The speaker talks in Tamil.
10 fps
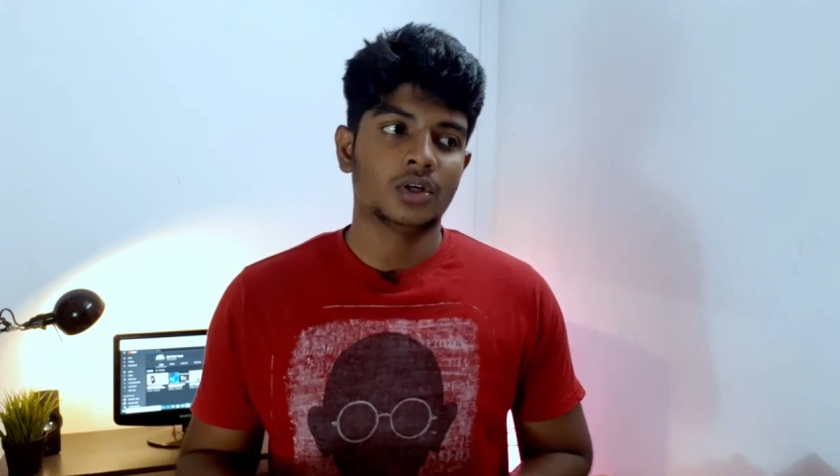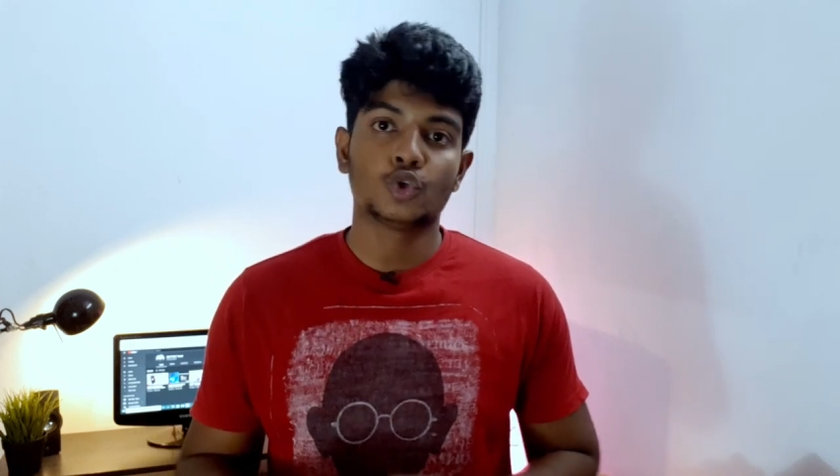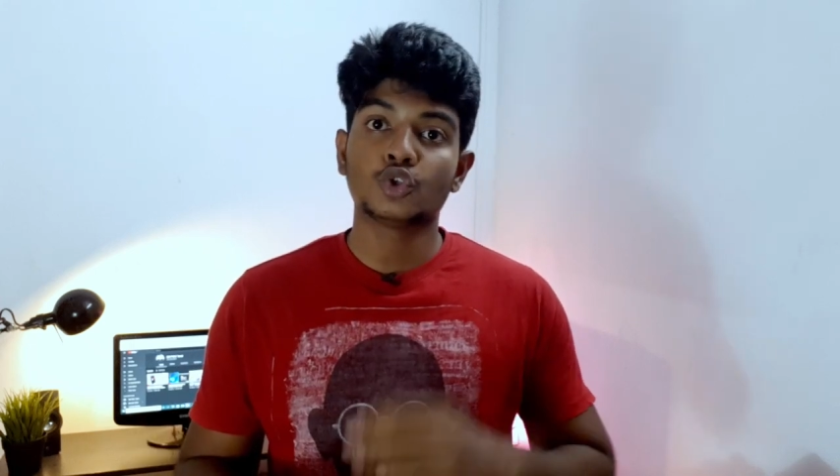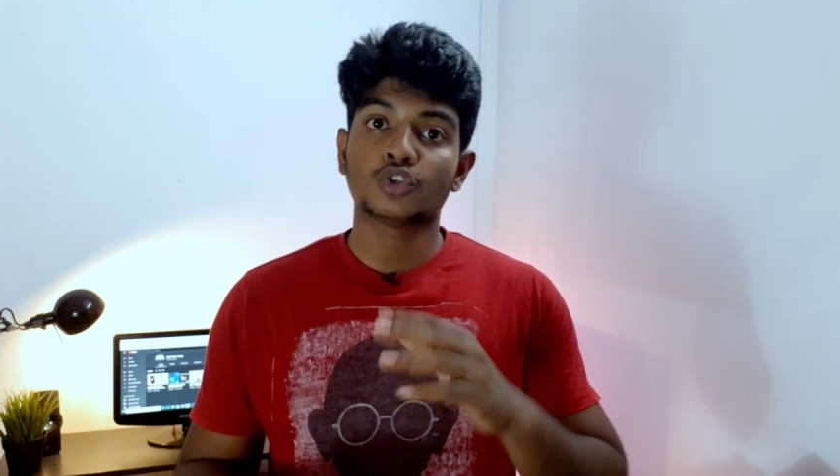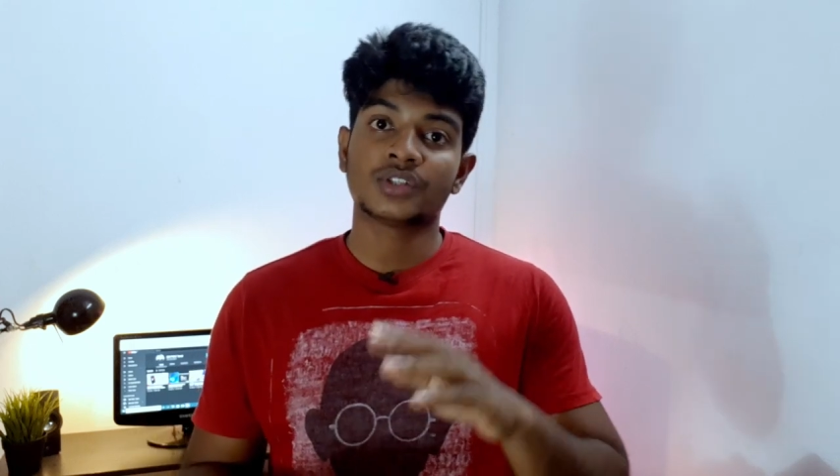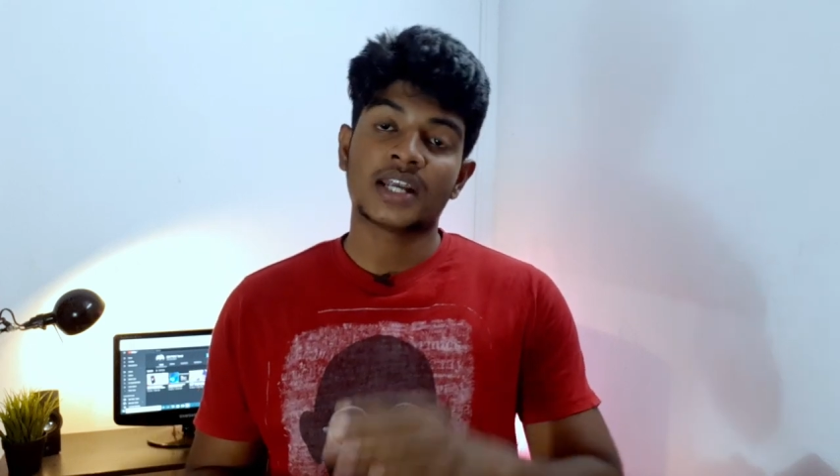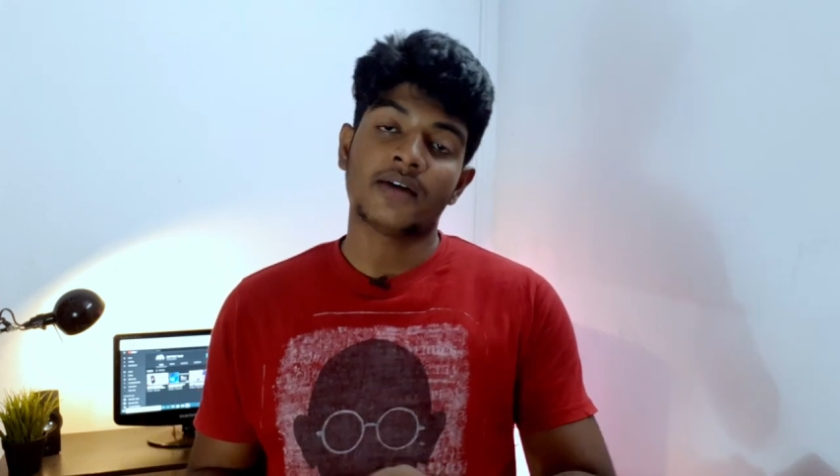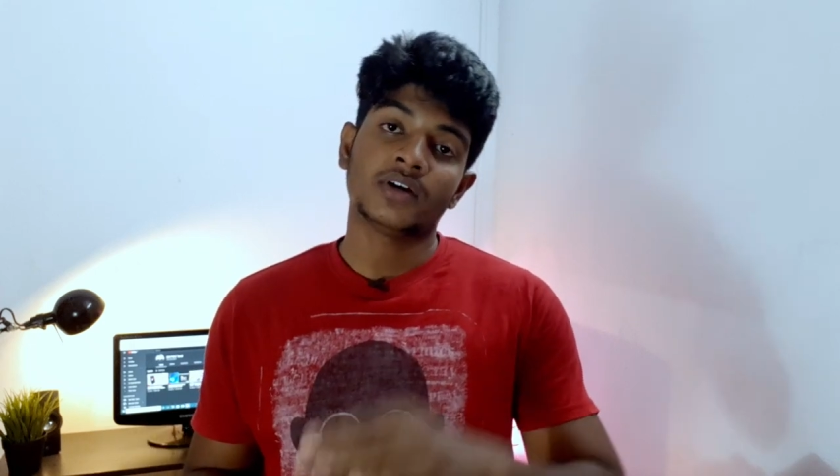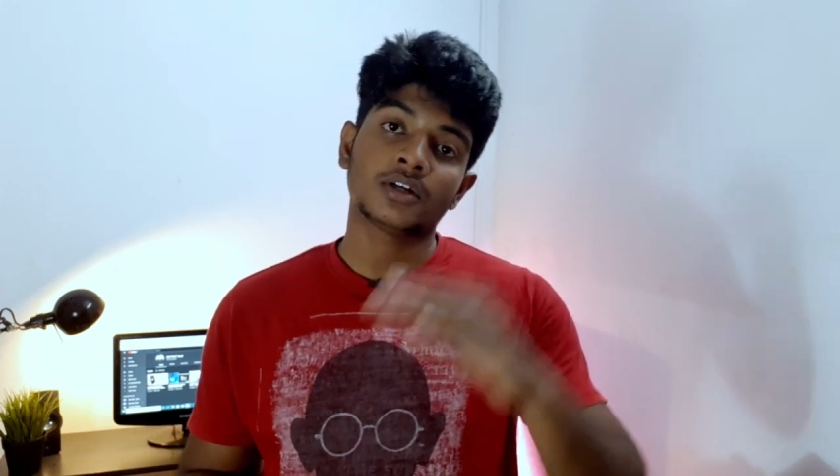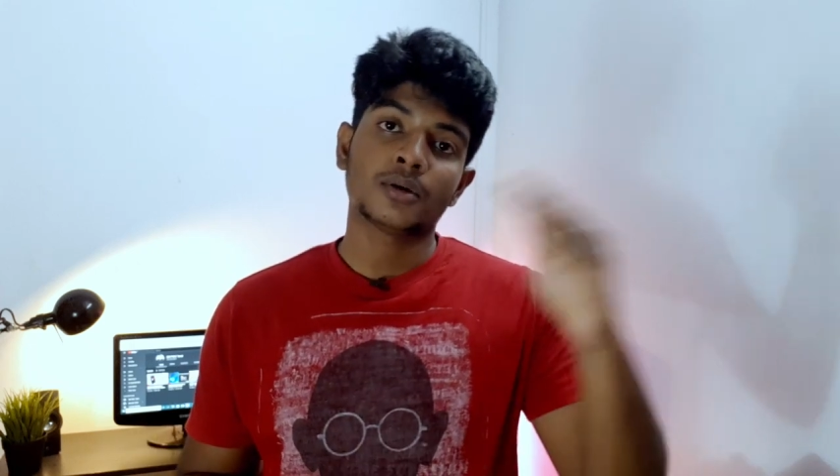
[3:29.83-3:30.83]
டூ தௌசண்ட்
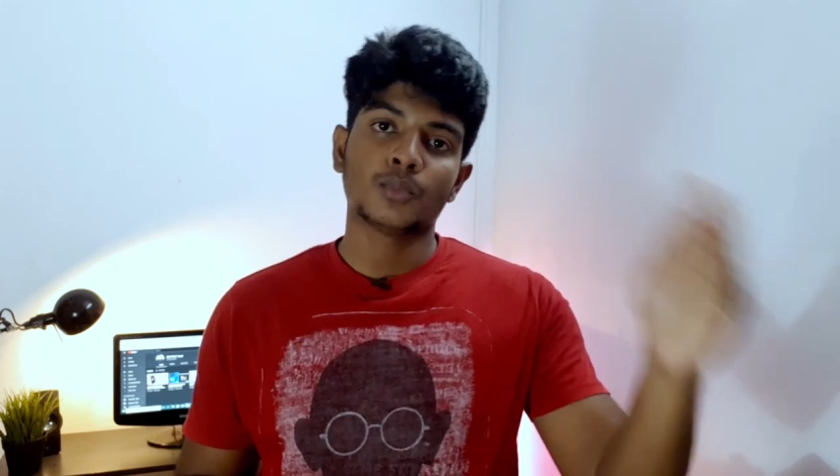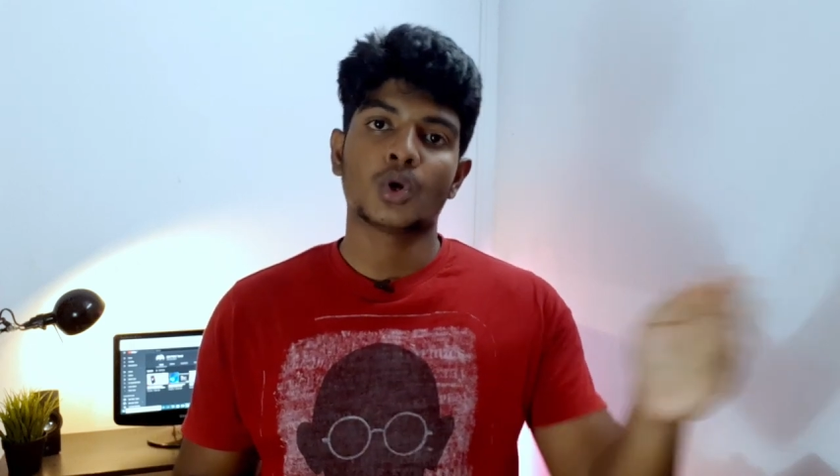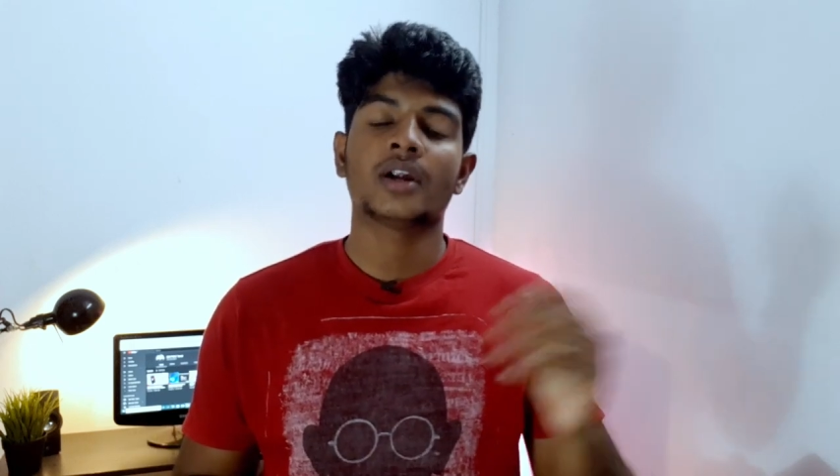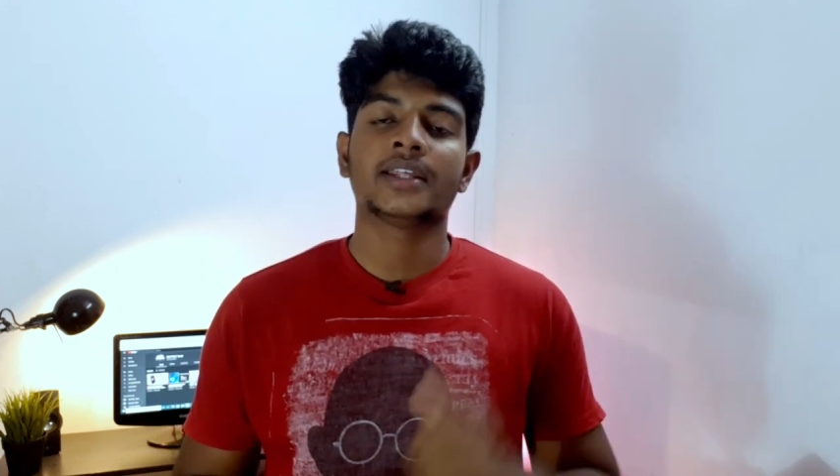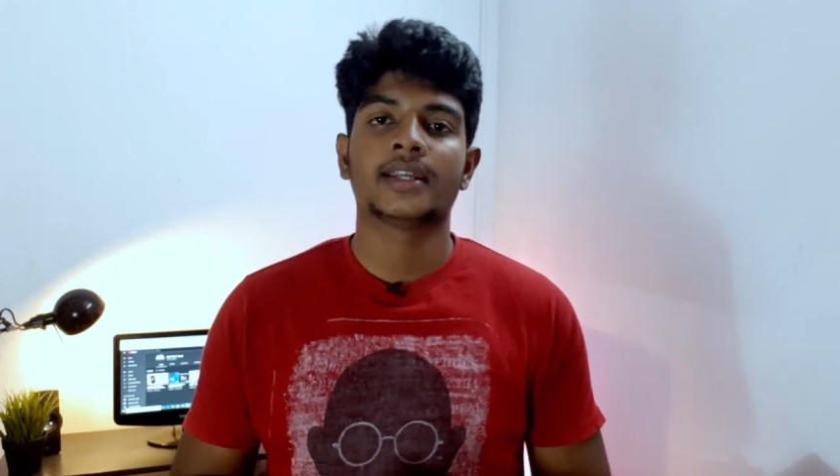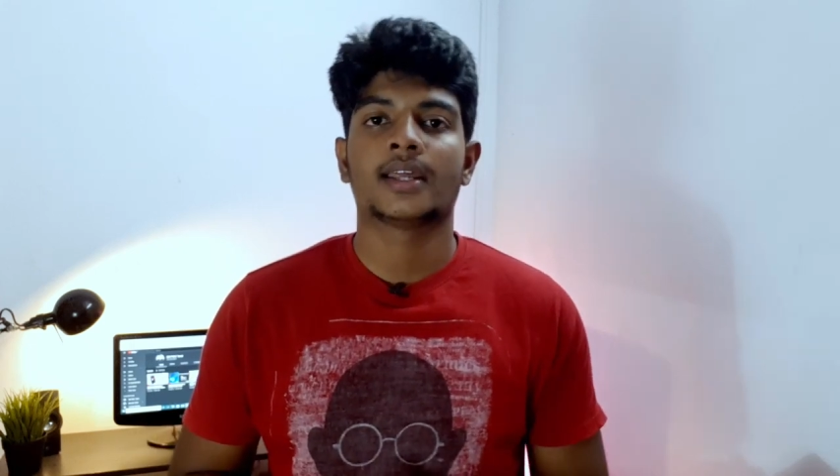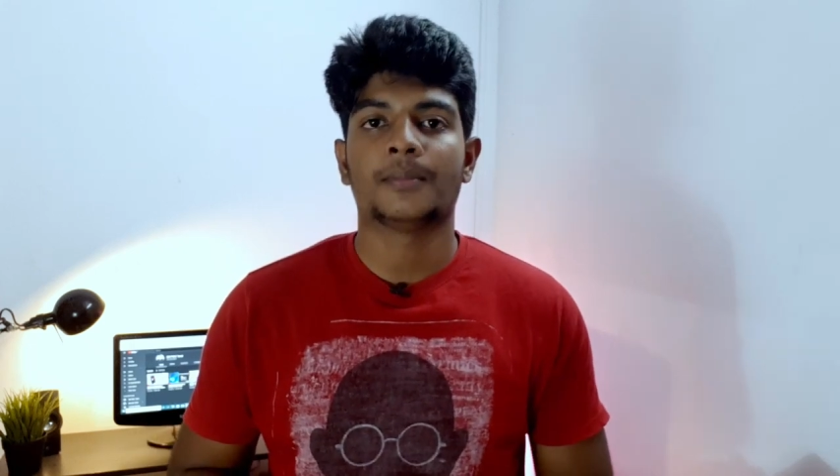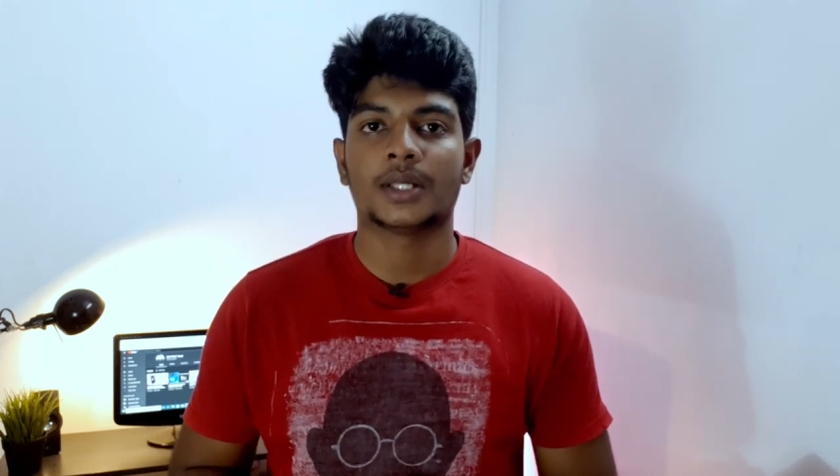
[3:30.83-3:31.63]
லெவனுக்கு முன்னாடி இருக்கிற